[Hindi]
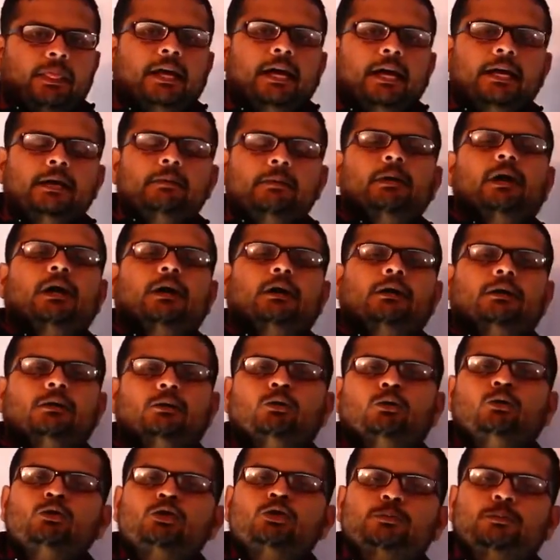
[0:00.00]
कई बार
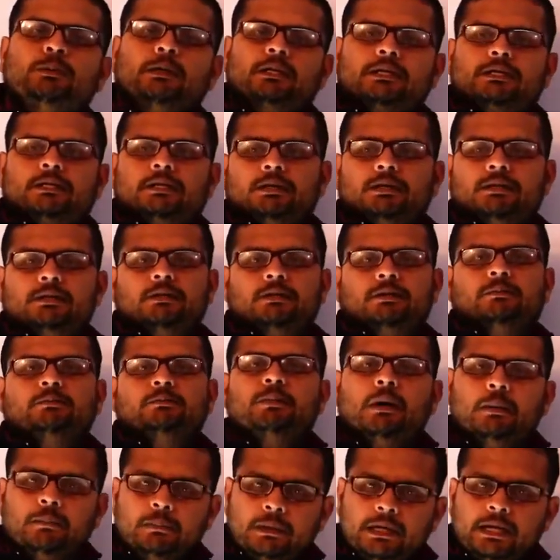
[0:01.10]
कुछ पर्सन
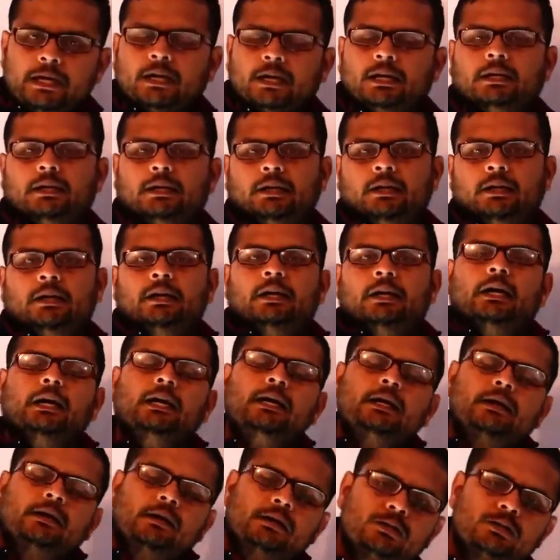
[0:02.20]
पब्लिकली
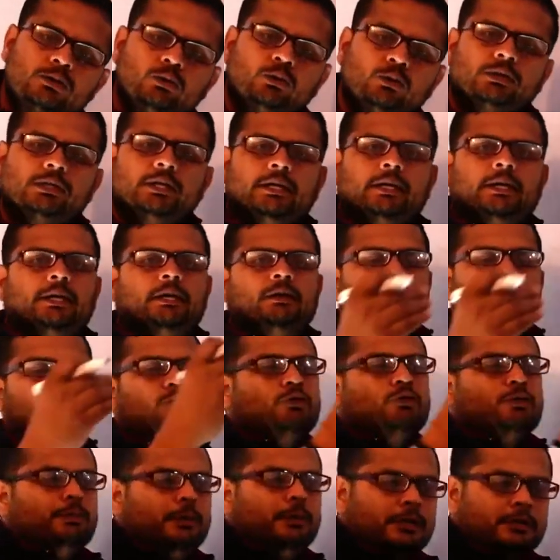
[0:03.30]
इंटरेस्ट होते हैं
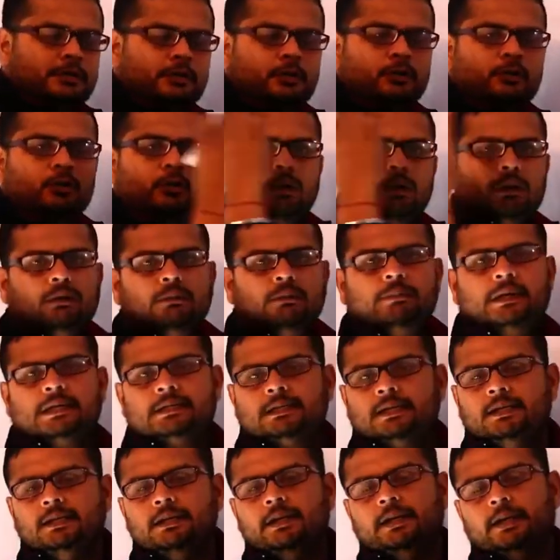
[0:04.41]
उस पर्सन को
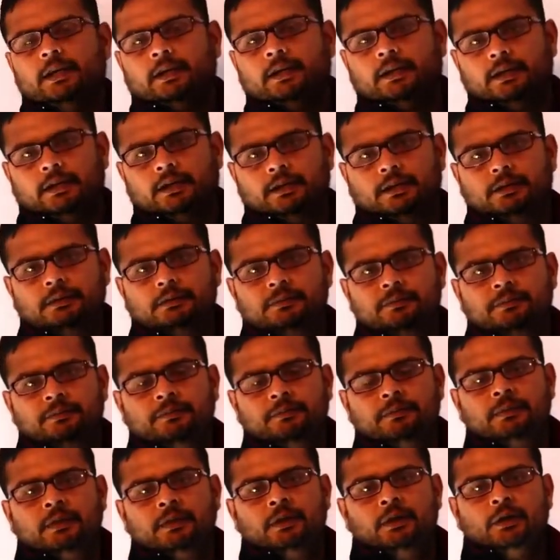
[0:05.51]
पैसे देने के
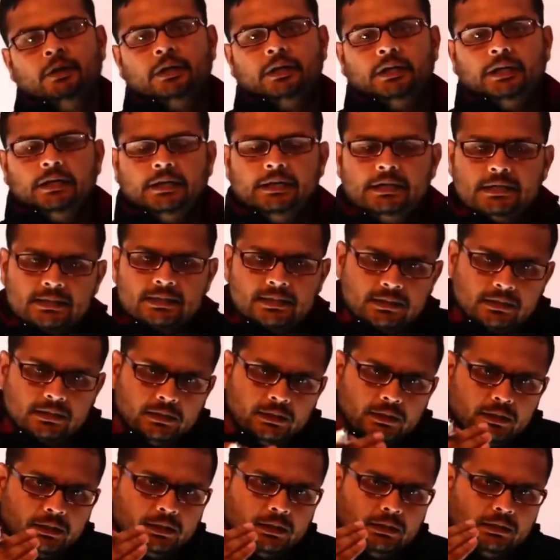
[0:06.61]
लिए इस
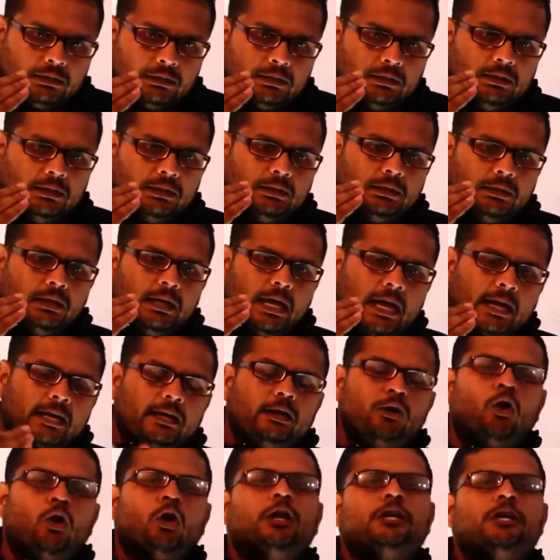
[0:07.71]

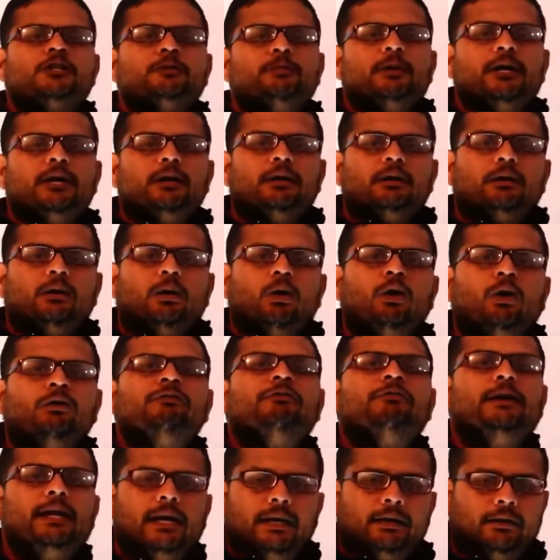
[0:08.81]
एक्नॉलेजमेंट ऑफ
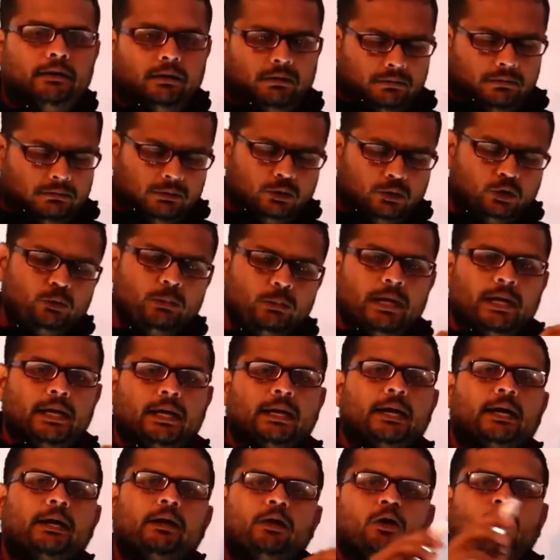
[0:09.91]
डेट जो मैंने एक
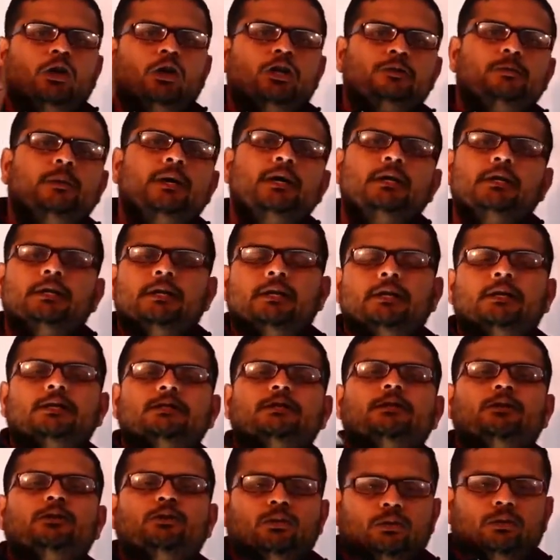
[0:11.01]
एक्नॉलेजमेंट दी
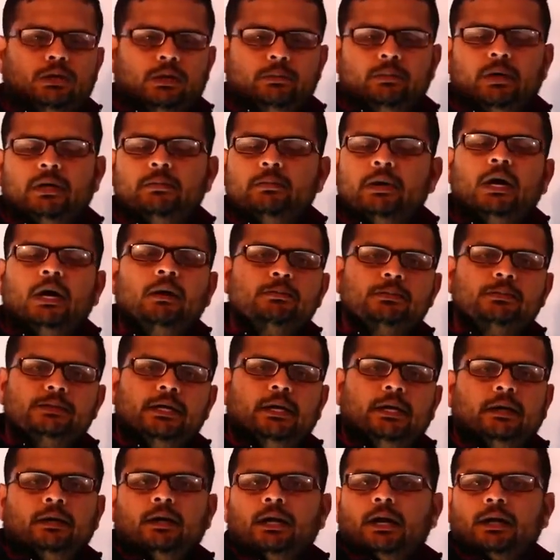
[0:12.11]
किसी को कि भाई मैं आपसे
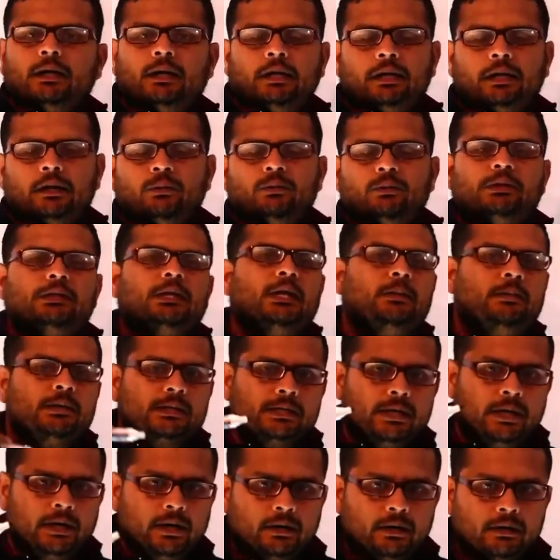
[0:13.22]
एक लाख ले रहा हूँ इतना
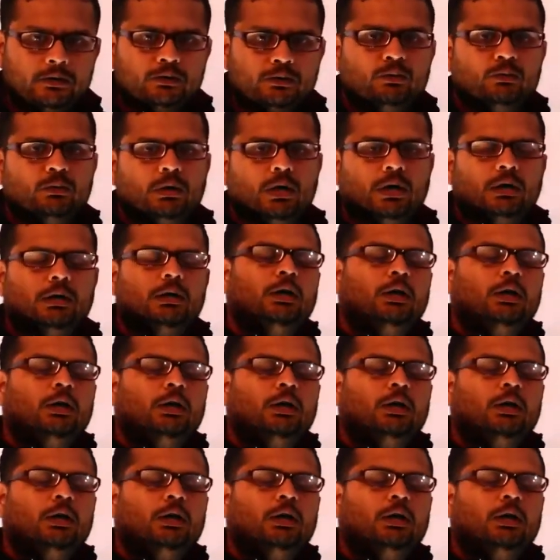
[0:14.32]
परसेंट इंटरेस्ट दूंगा